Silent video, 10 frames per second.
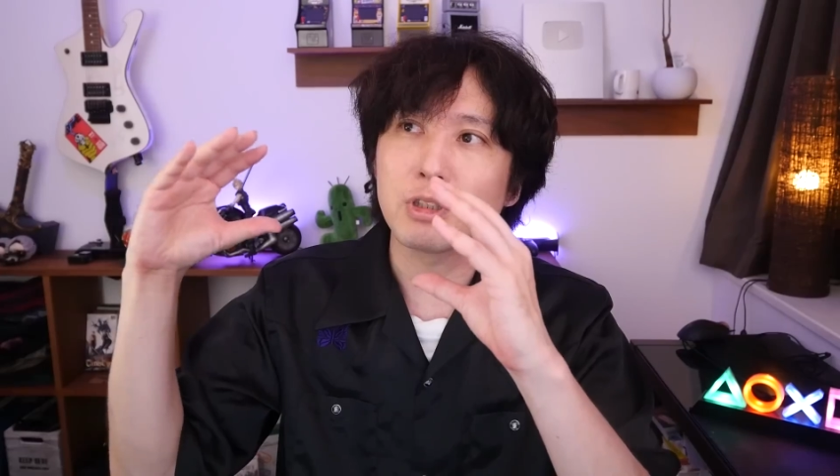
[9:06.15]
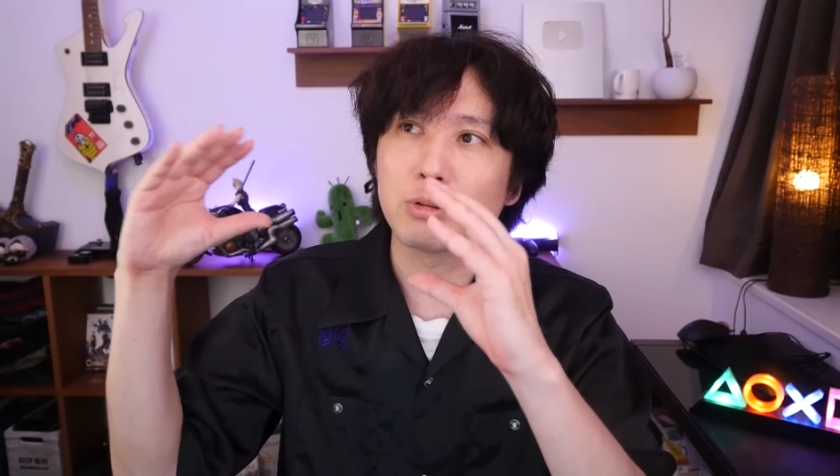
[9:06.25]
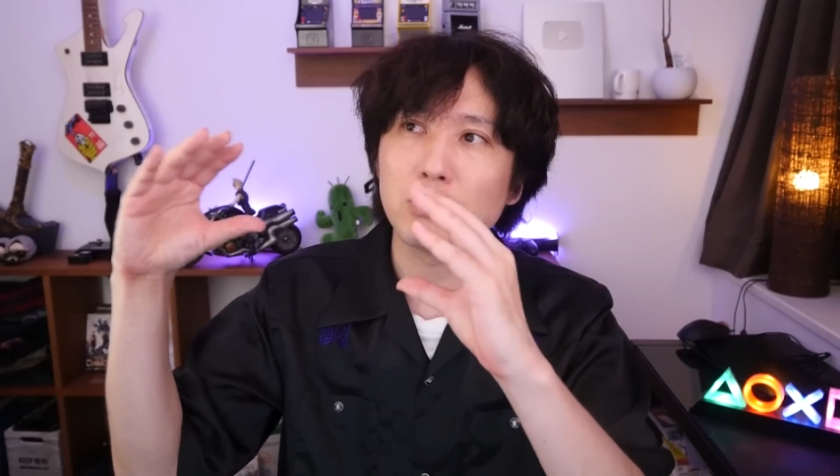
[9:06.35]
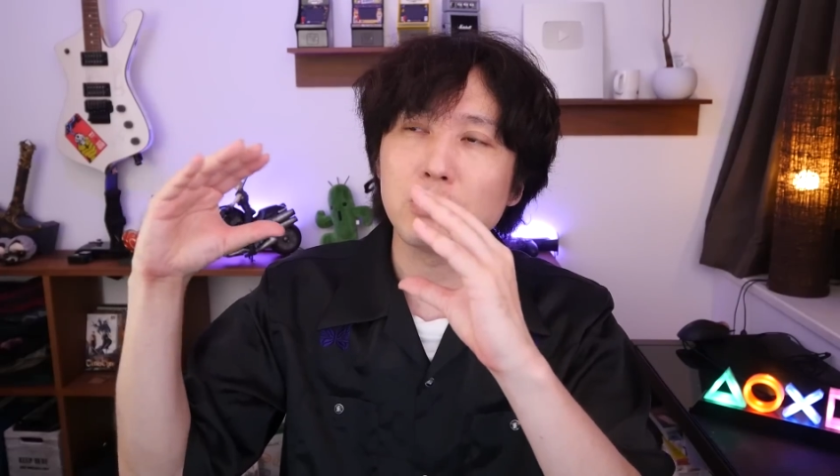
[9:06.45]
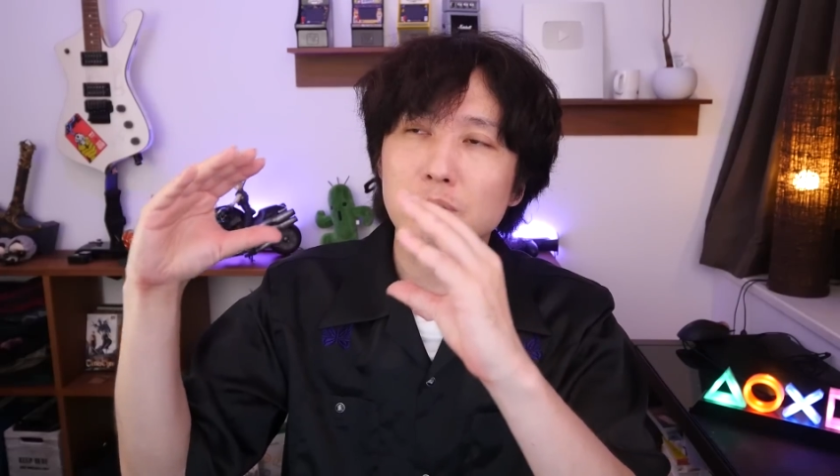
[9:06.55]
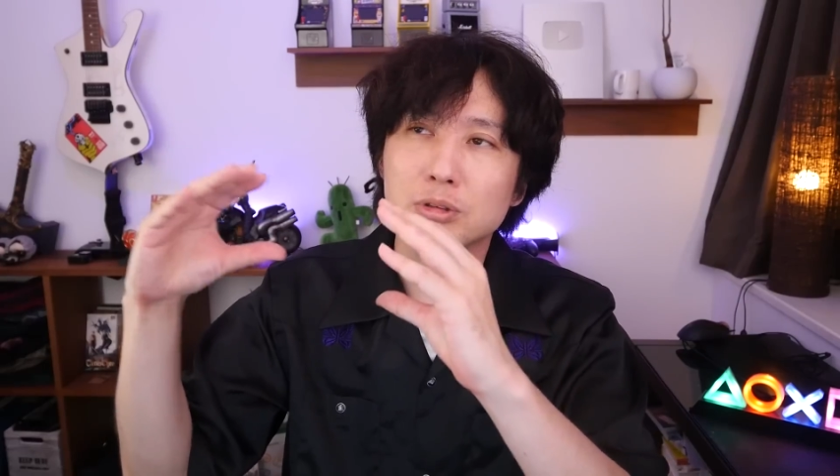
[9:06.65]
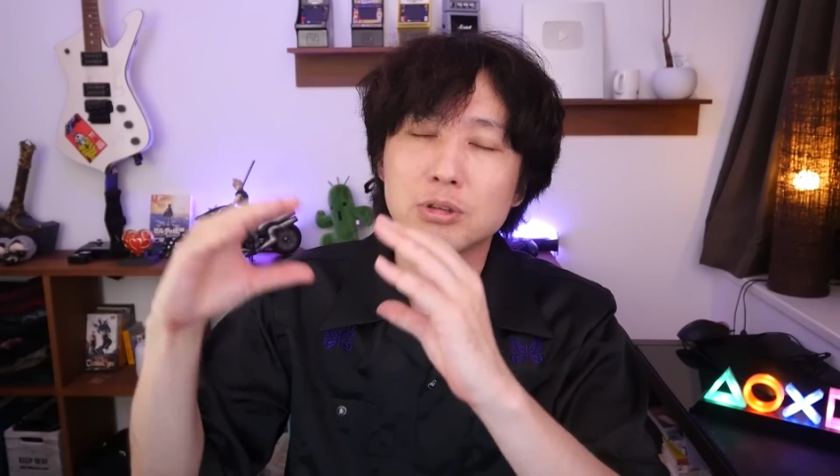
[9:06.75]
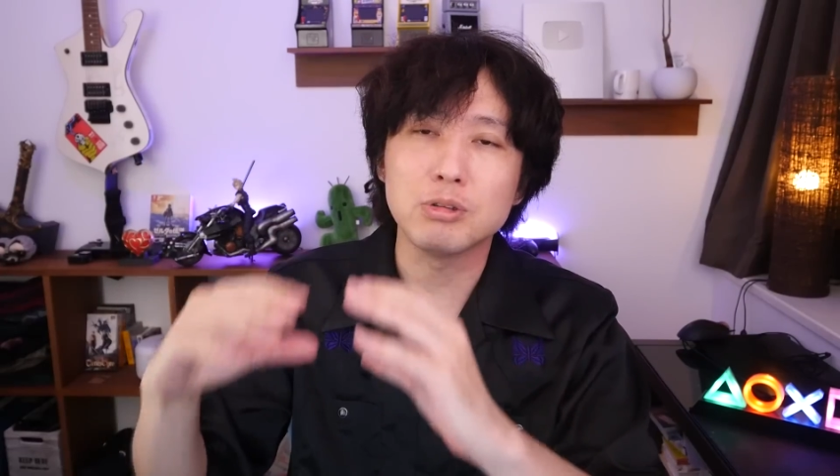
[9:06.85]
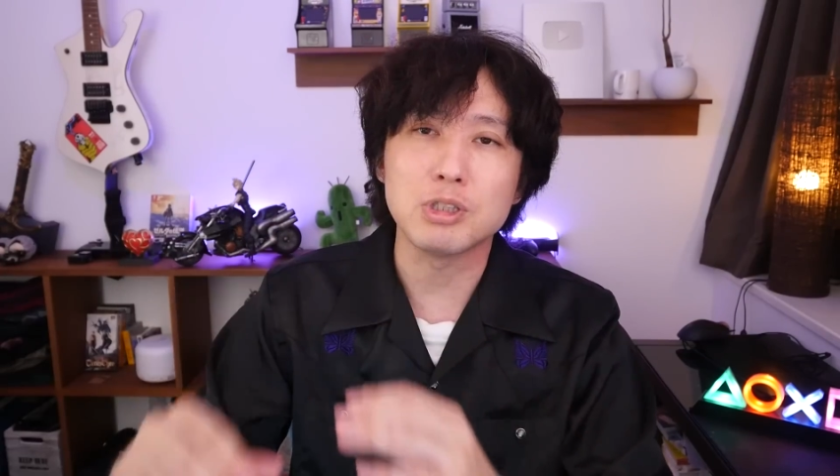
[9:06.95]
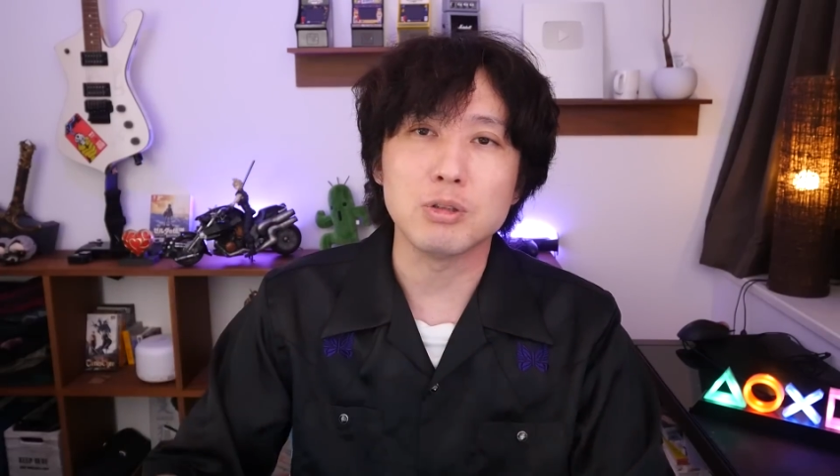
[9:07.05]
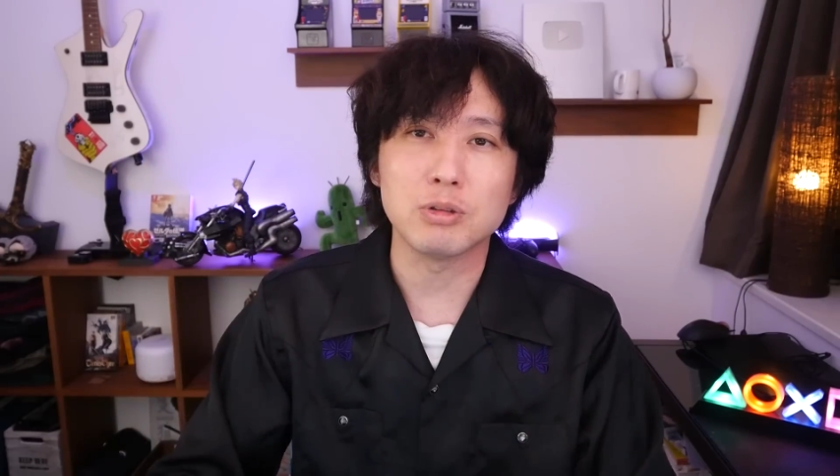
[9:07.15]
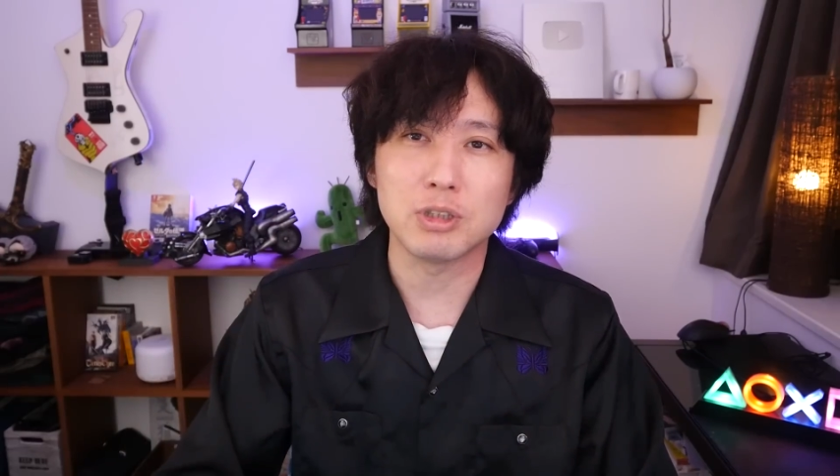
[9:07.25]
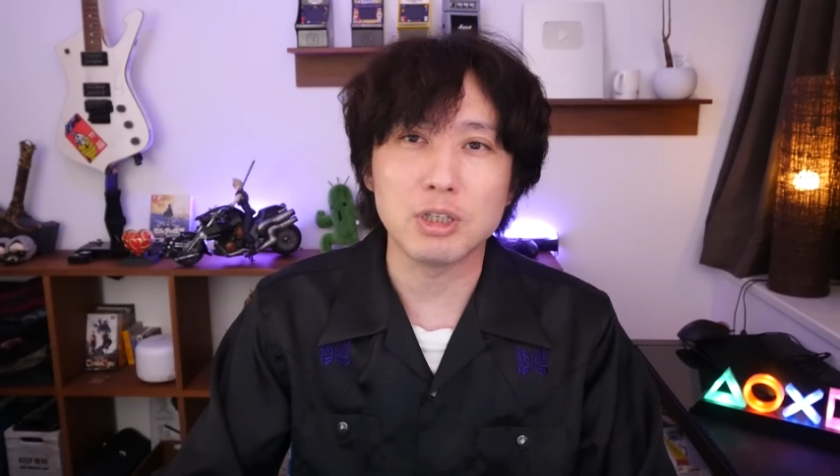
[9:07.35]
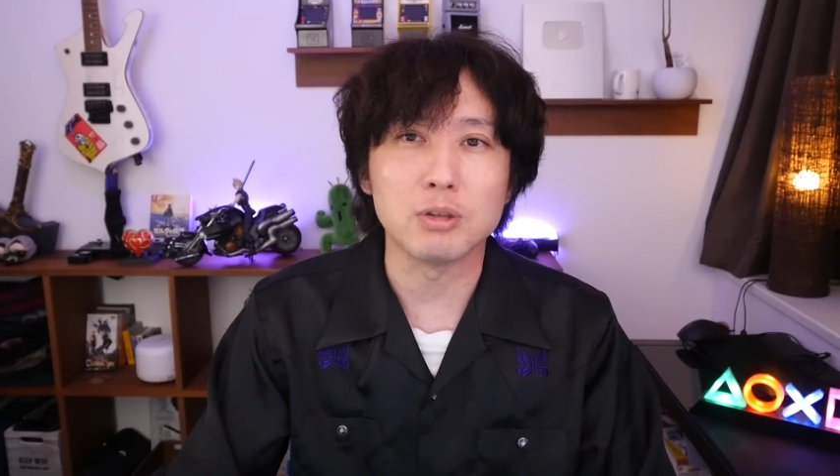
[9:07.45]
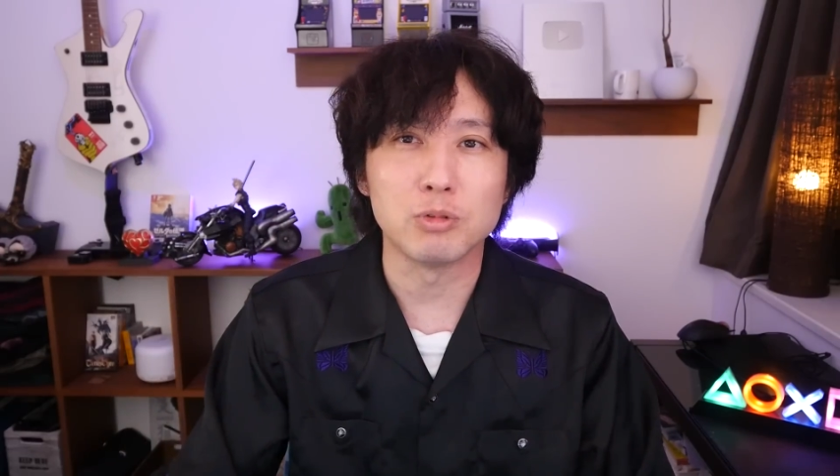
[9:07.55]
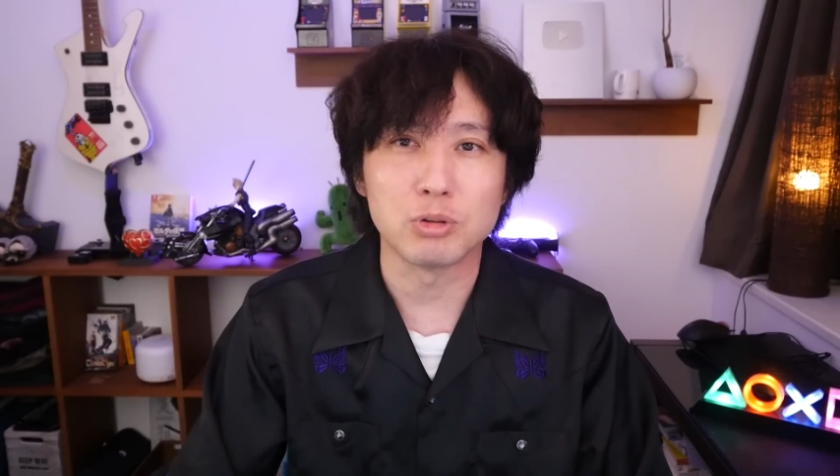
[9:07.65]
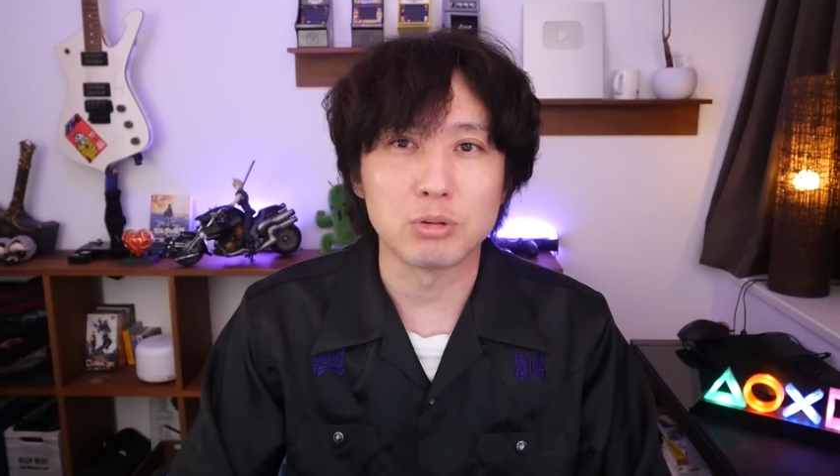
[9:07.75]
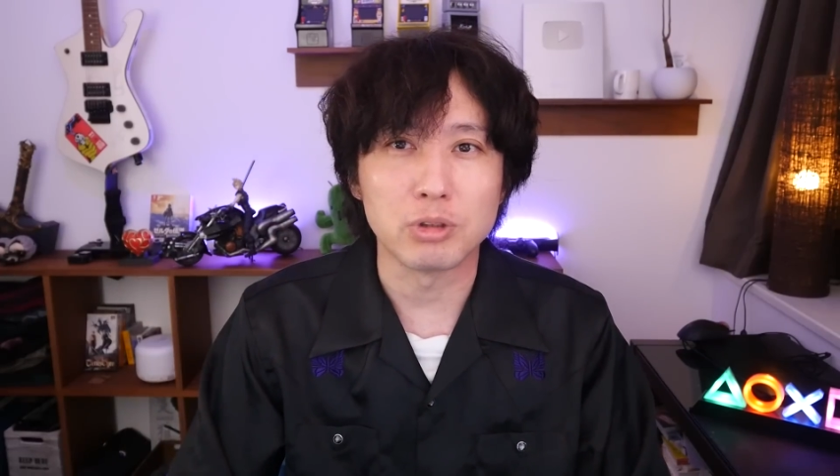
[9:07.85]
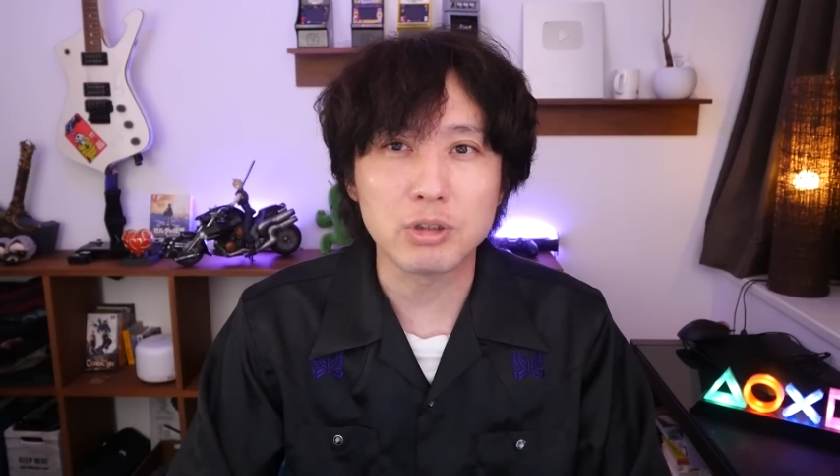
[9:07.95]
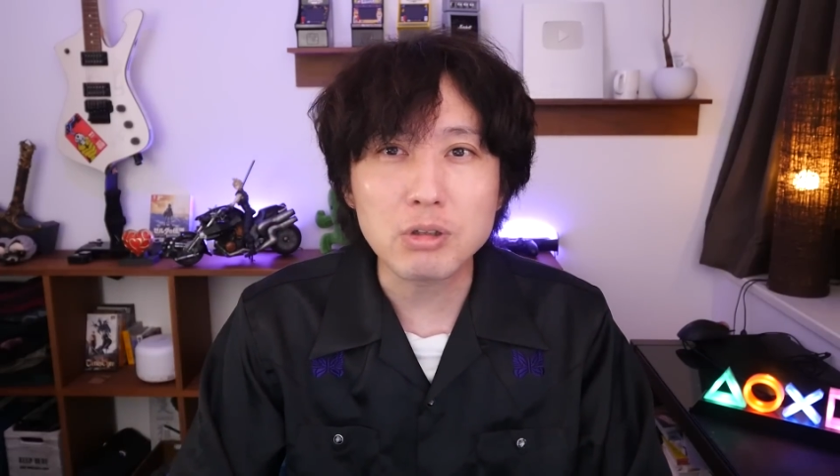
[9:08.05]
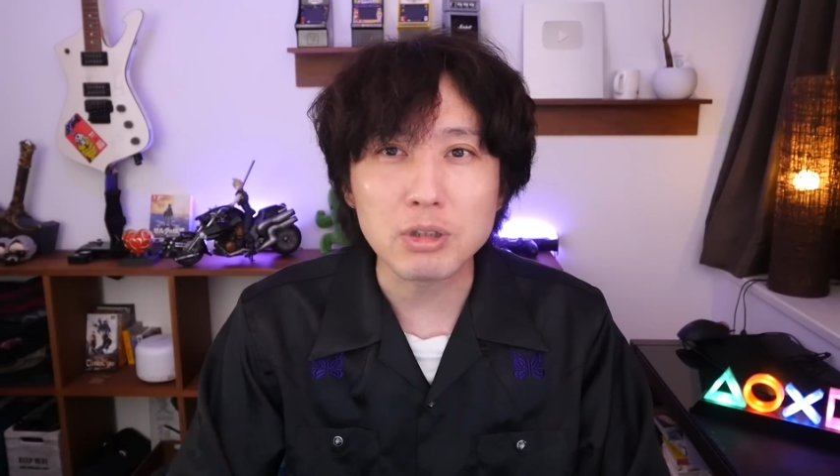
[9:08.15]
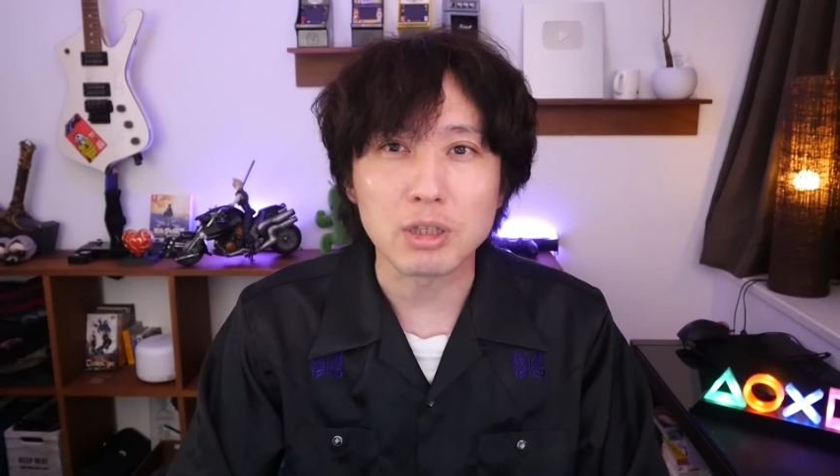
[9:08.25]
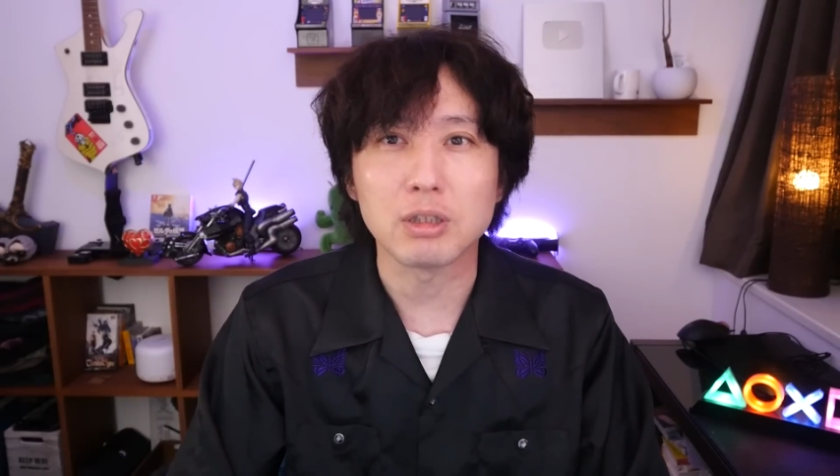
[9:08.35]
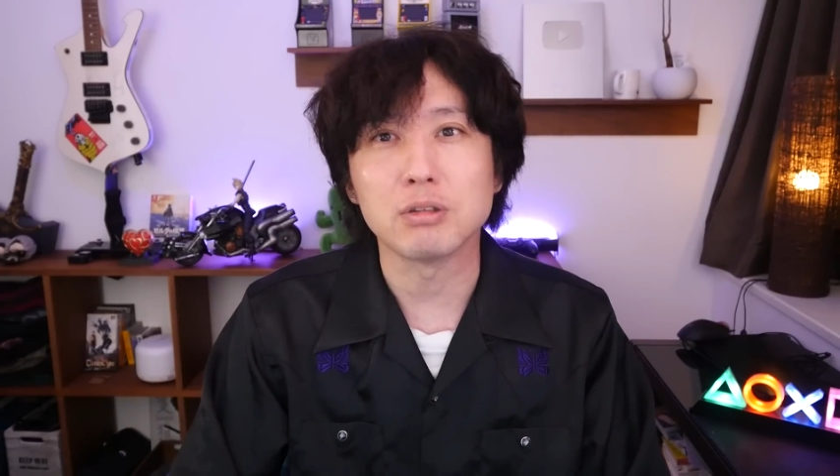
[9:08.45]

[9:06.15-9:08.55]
その、数字の精度もちょっと低くなっ